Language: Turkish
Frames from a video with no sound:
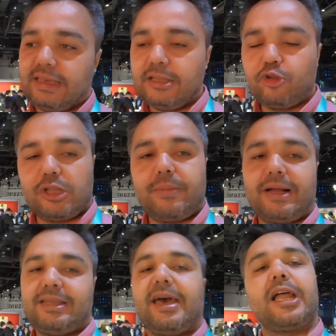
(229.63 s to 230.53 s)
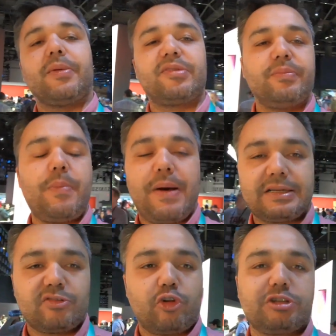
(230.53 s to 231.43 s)
yeni dönem artık hayatımızın bir
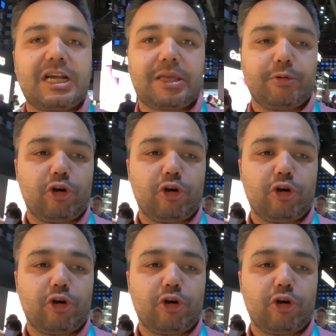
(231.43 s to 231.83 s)
parçası olacak gibi